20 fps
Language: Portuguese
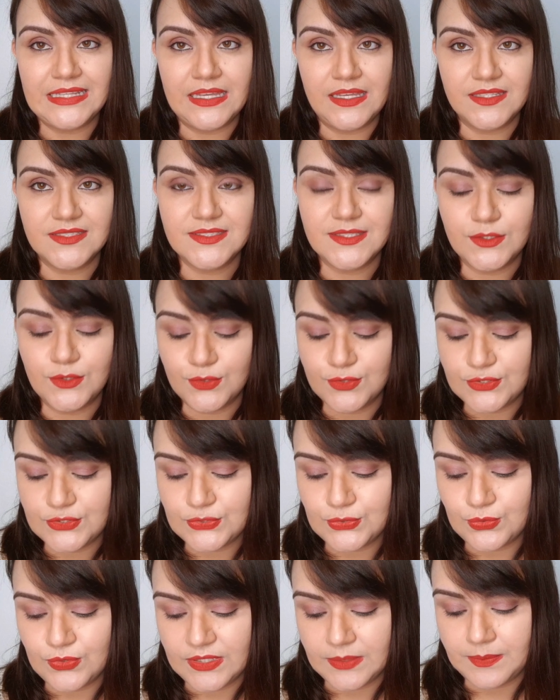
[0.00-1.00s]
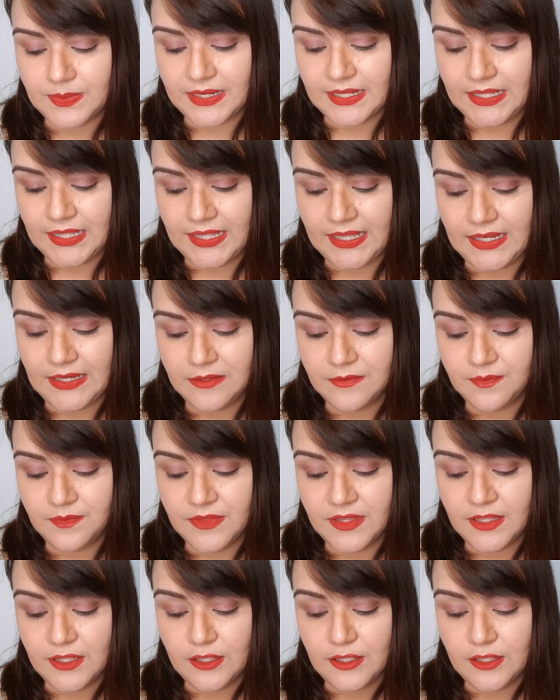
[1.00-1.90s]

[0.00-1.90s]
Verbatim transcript: dá essa doçura para ele,